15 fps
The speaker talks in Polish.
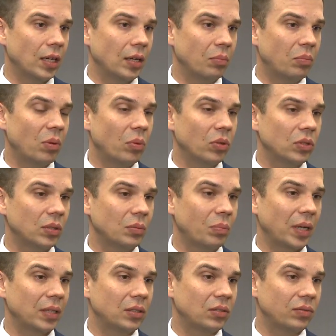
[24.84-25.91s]
E, pomocy
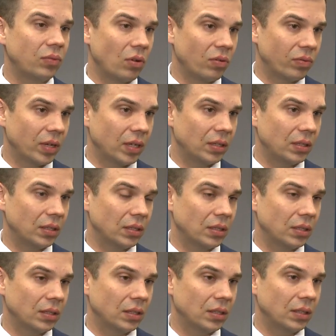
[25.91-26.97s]
państwowej
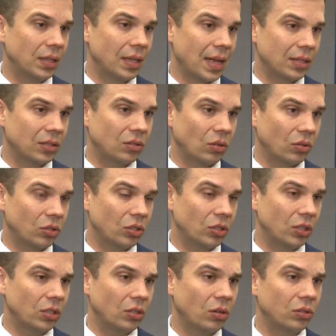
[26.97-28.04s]
e, dla
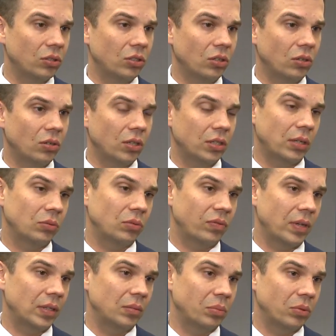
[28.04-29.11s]
stoczni. Chodzi o
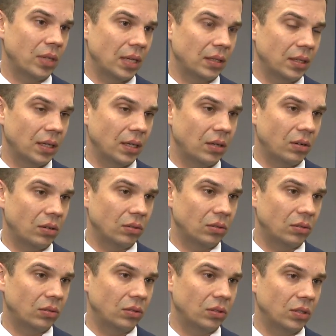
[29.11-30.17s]
ryczałtowany podatek
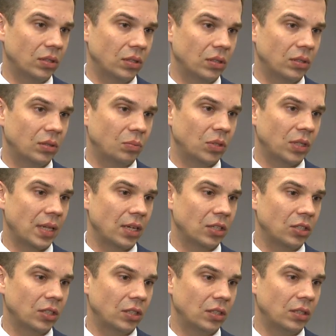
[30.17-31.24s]
od e,
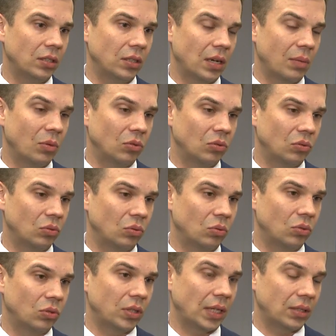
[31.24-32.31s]
sprzedaży i remontu
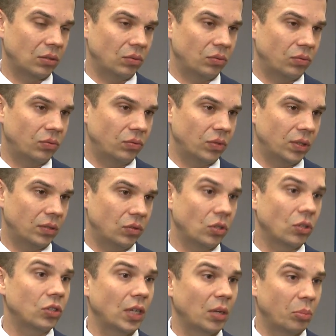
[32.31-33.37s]
statków w
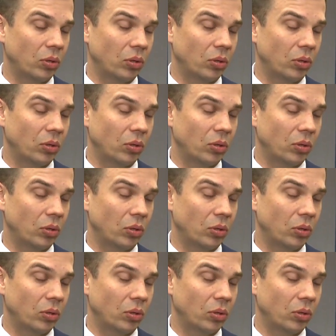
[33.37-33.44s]
stoczniach